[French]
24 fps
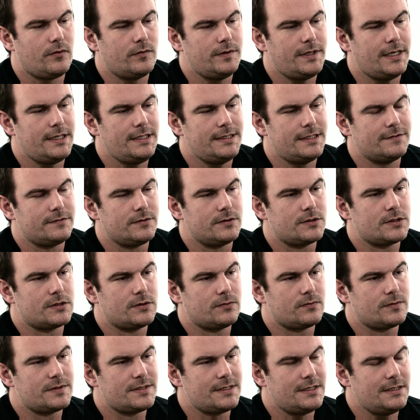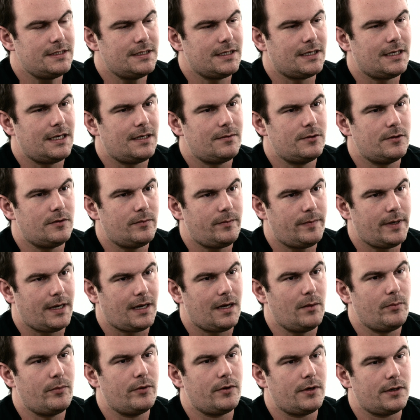on a une avance considérable
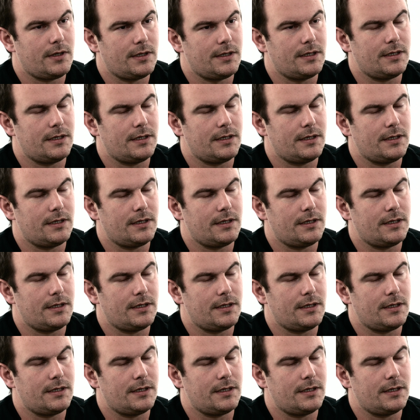par rapport